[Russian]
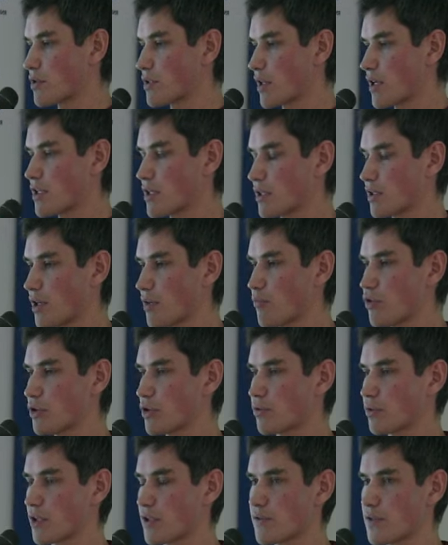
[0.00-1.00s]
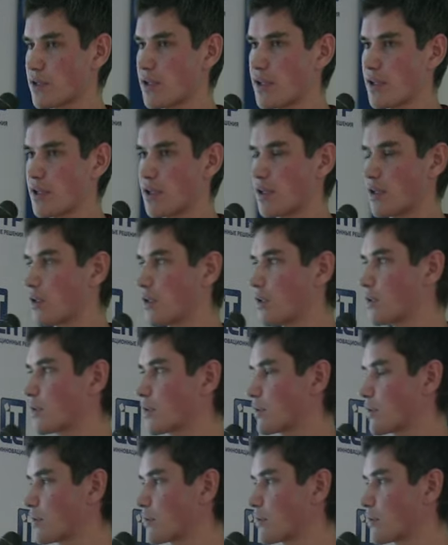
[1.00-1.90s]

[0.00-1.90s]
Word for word: из-за этих наработок у нас всегда